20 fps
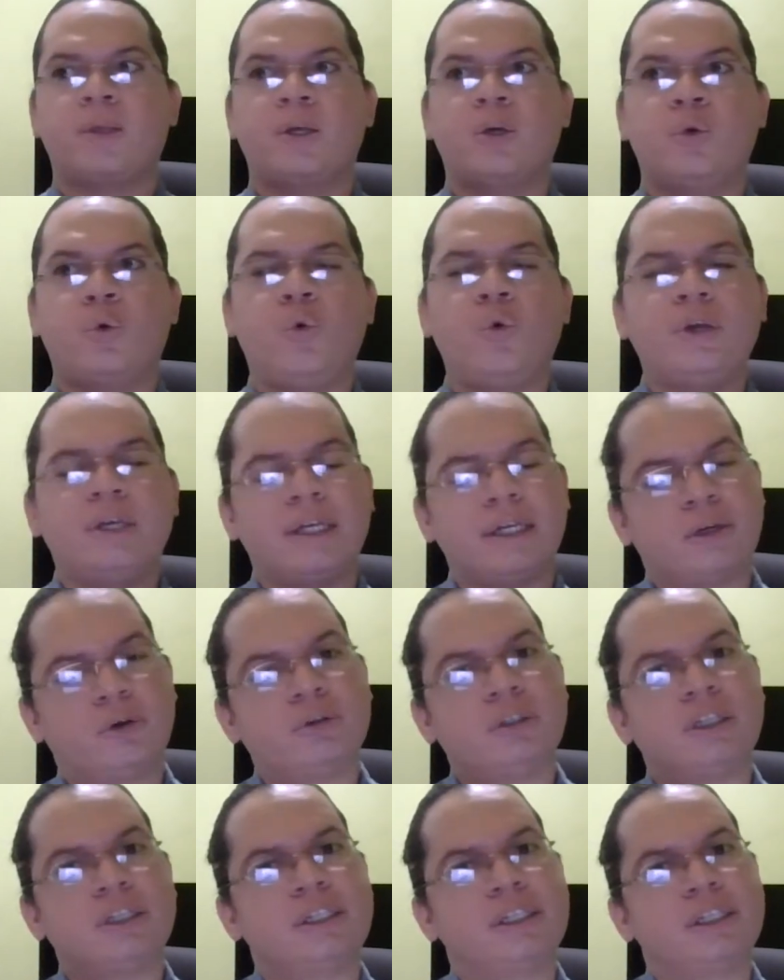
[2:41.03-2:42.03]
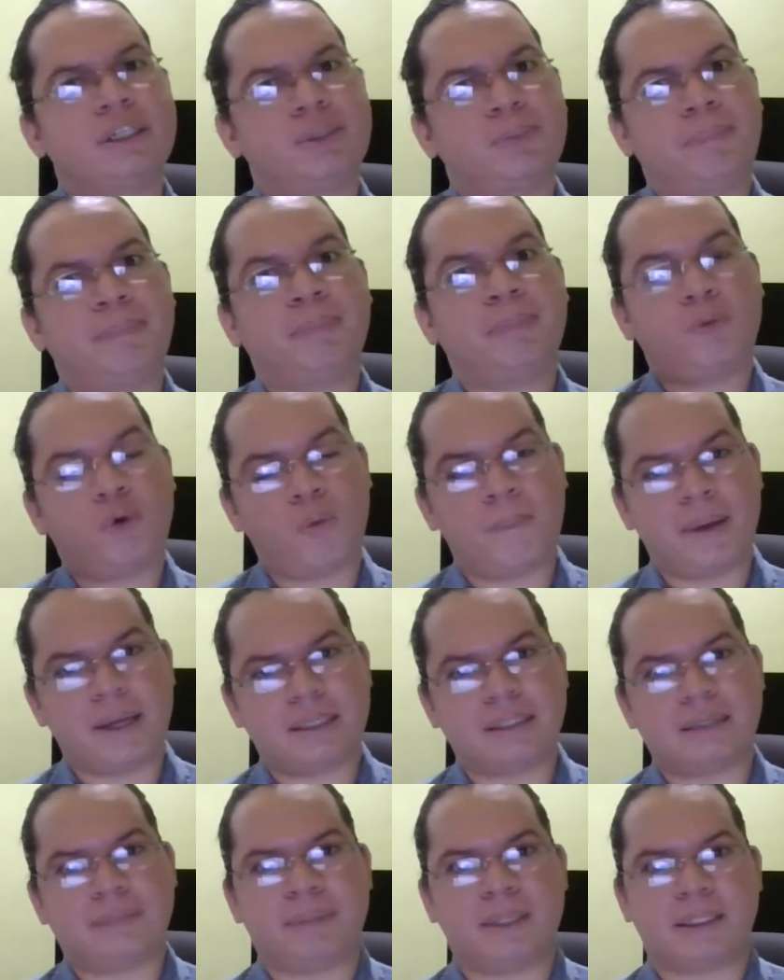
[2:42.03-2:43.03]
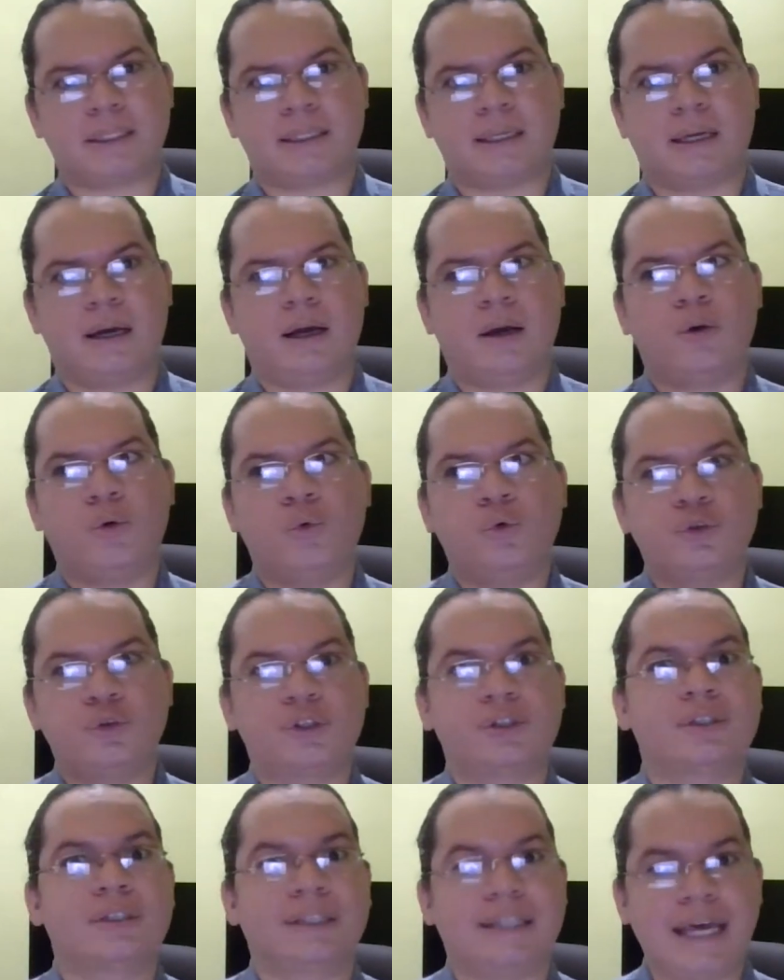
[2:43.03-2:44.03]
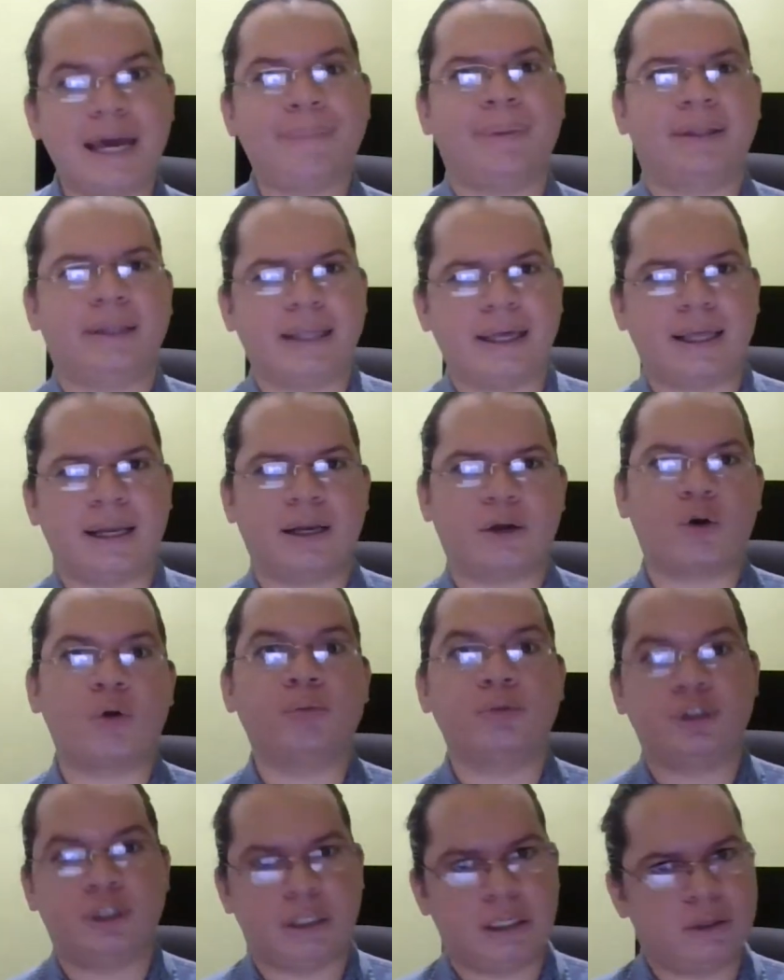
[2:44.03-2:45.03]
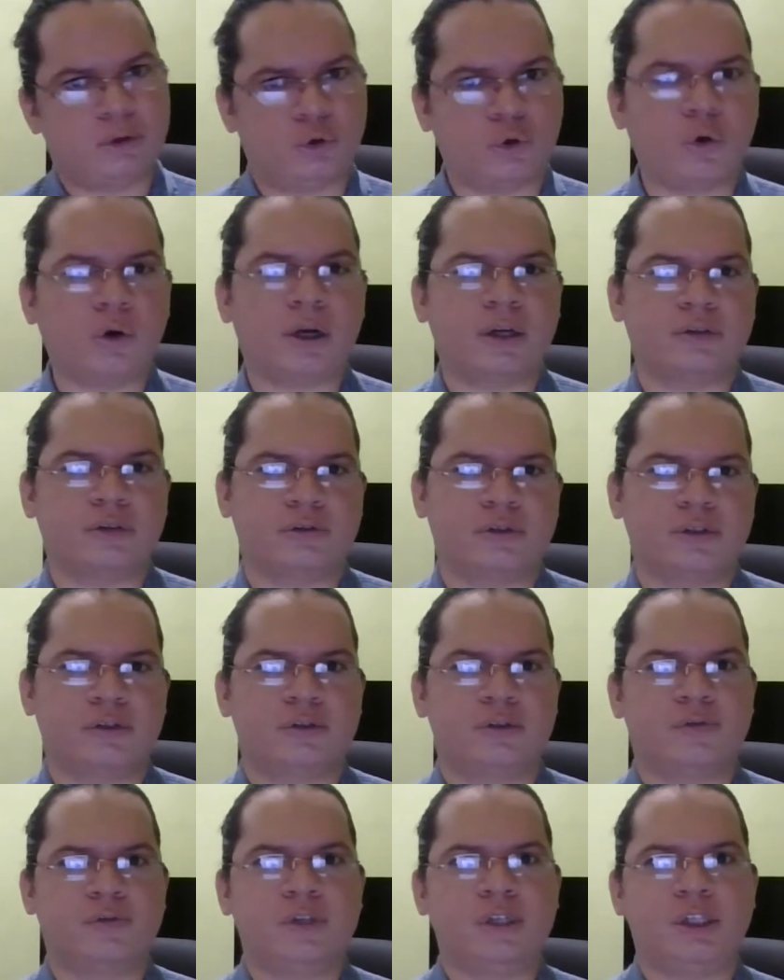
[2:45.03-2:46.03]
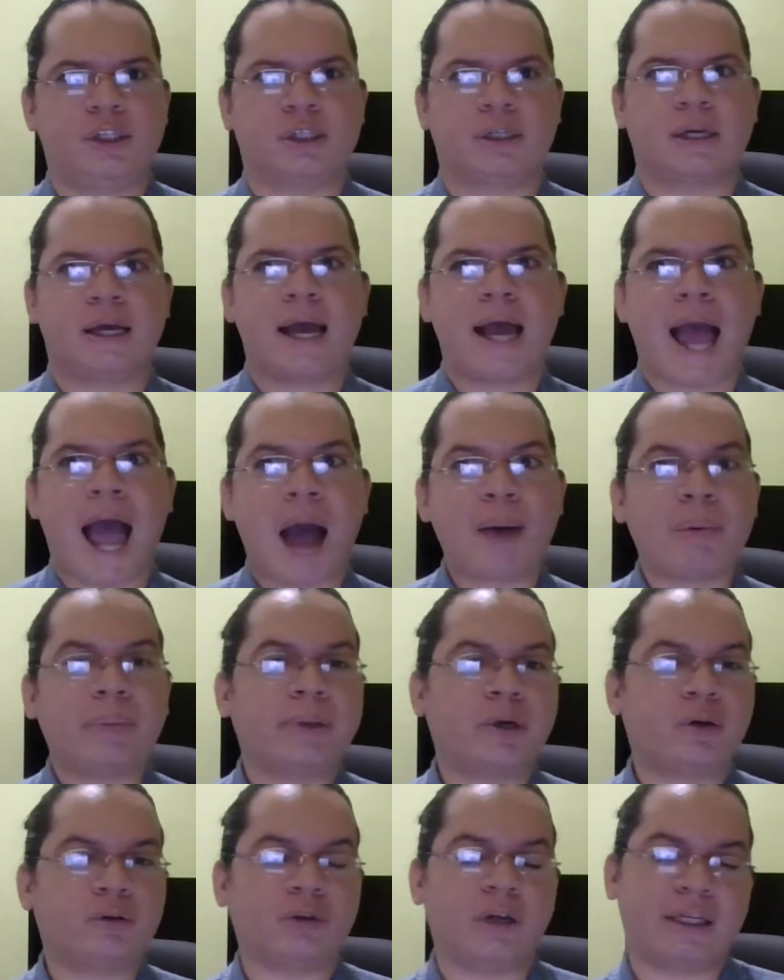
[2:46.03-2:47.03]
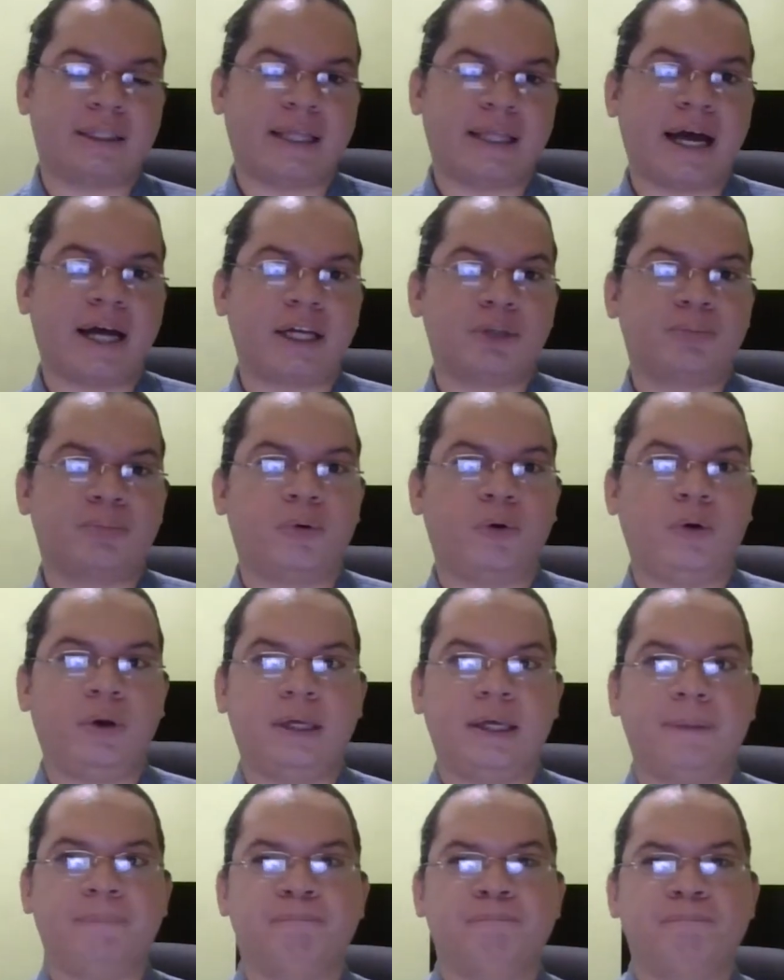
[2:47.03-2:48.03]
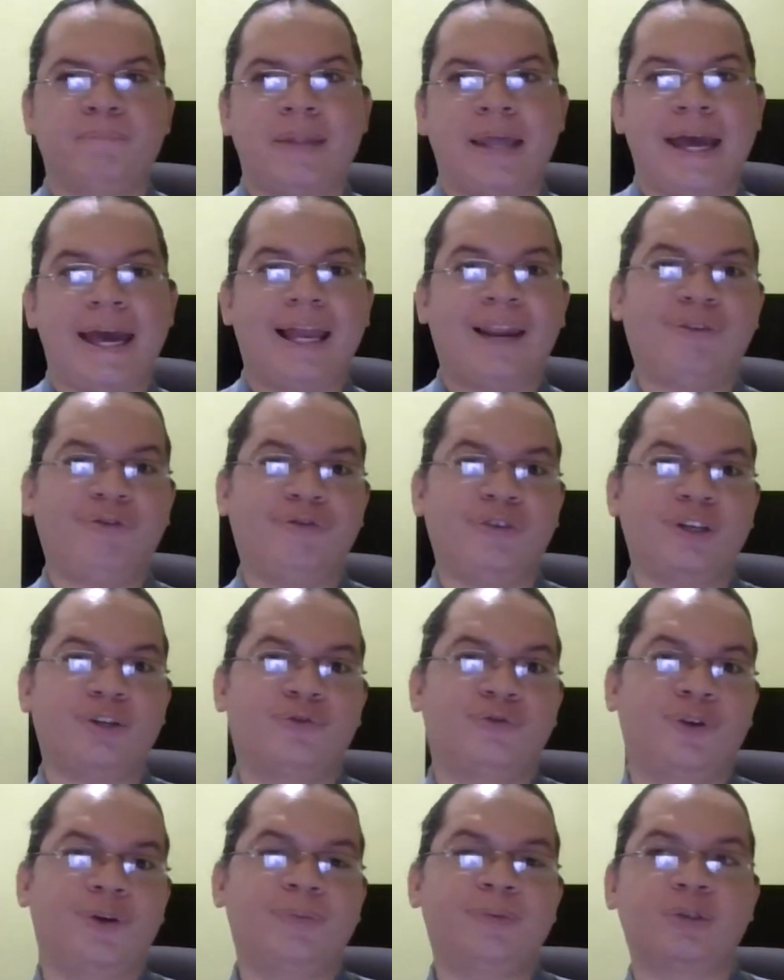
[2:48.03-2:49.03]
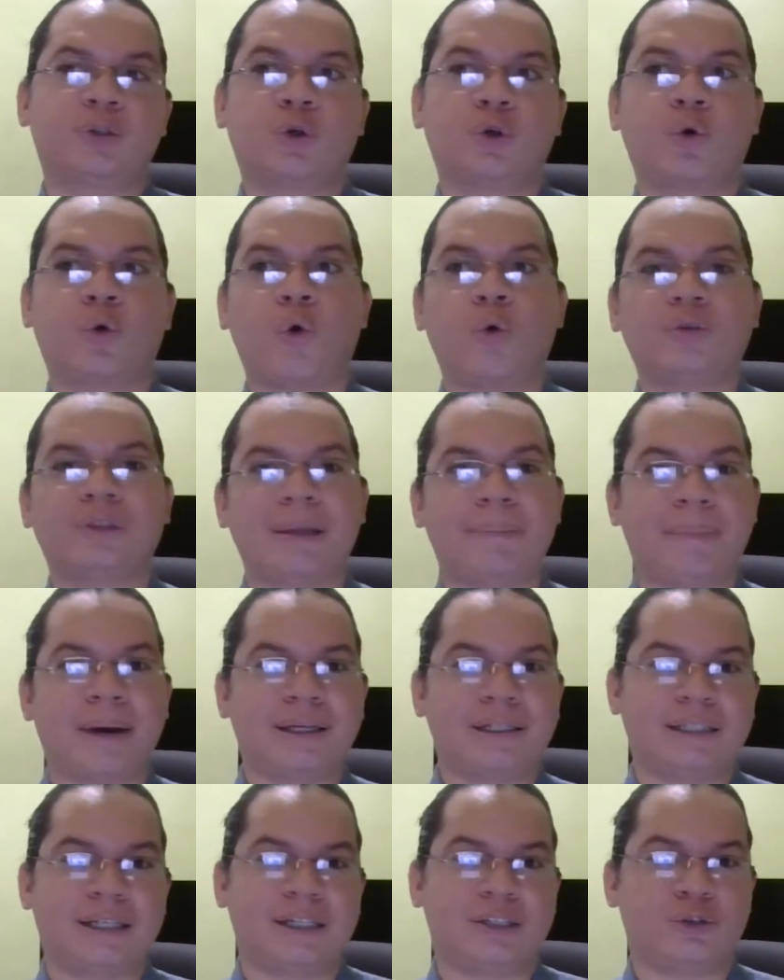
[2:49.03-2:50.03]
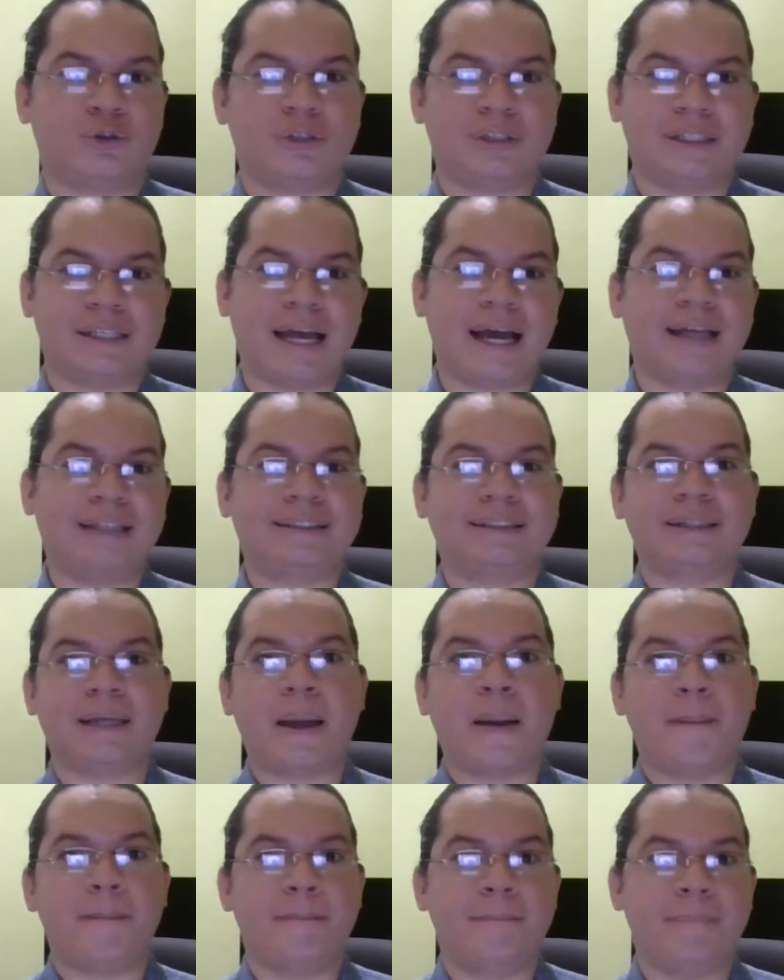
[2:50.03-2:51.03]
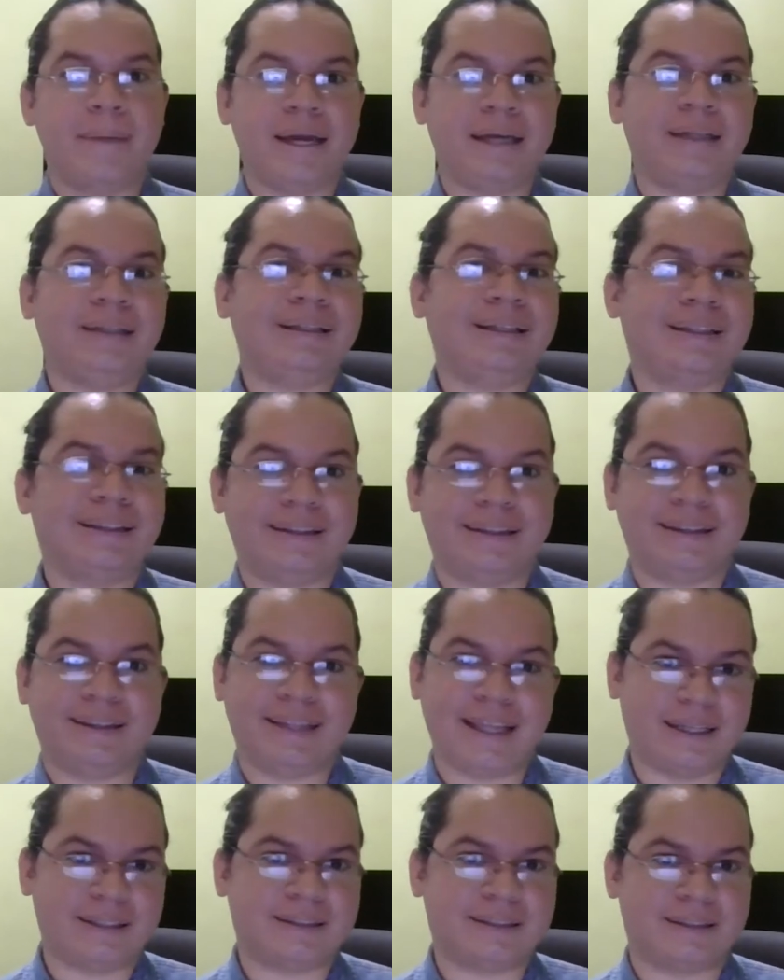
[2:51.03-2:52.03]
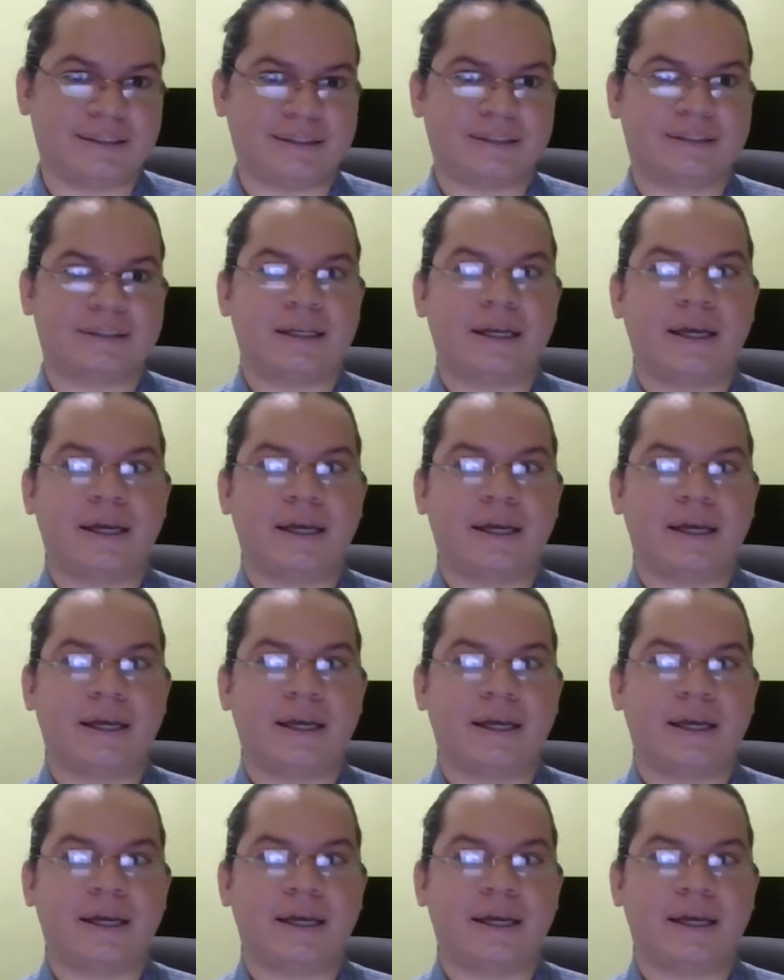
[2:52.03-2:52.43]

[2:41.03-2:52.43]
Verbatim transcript: O que quando a gente começa a pensar o cinema dela como diretora nos anos 20, há uma peculiaridade porque ela fez filmes com temáticas sociais bem densas,